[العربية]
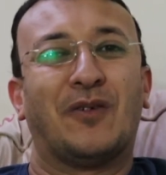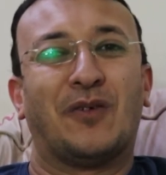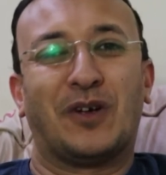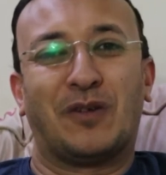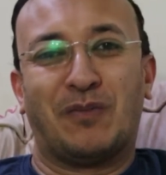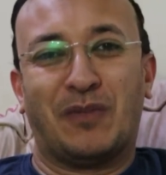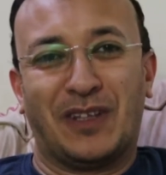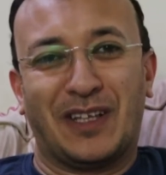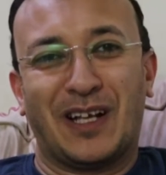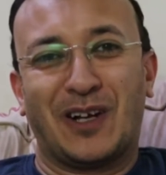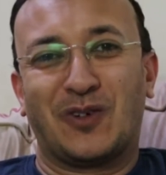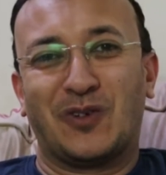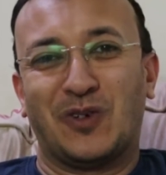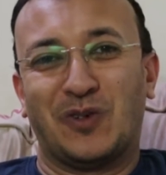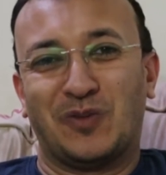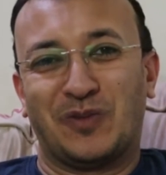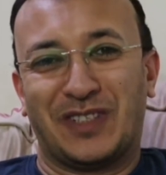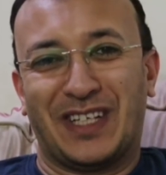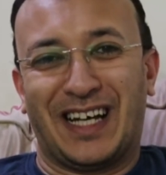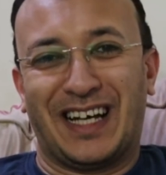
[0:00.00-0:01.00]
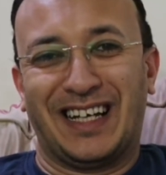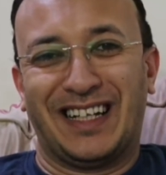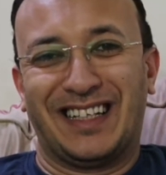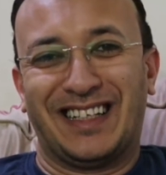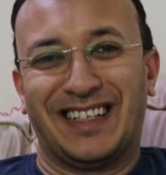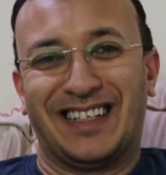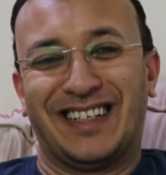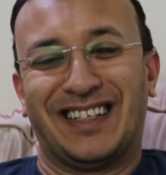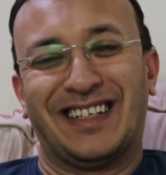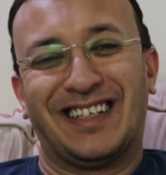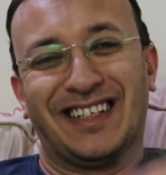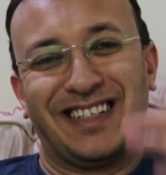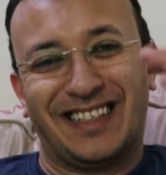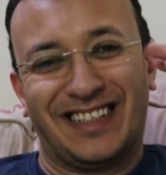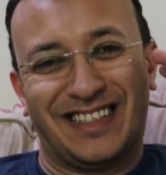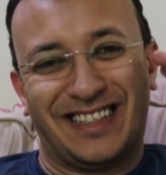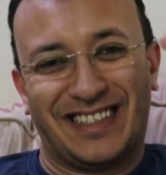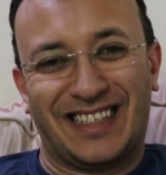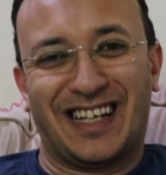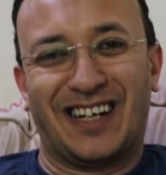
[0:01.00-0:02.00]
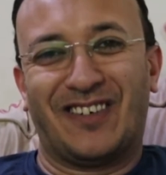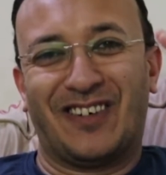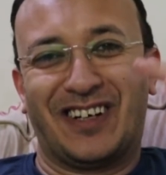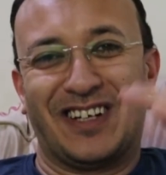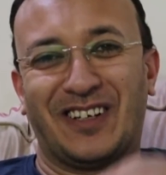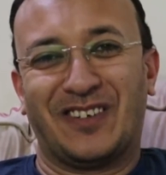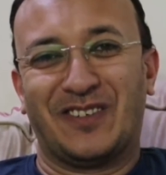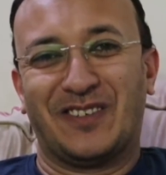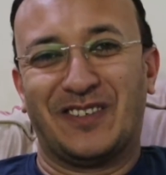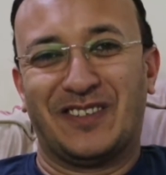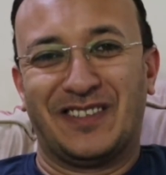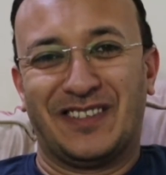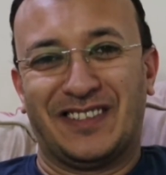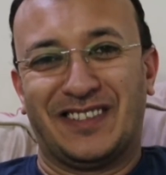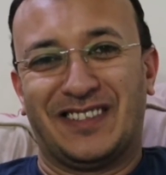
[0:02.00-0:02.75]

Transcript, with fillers: وأتمنى لكم يوم سعيد السلام عليكم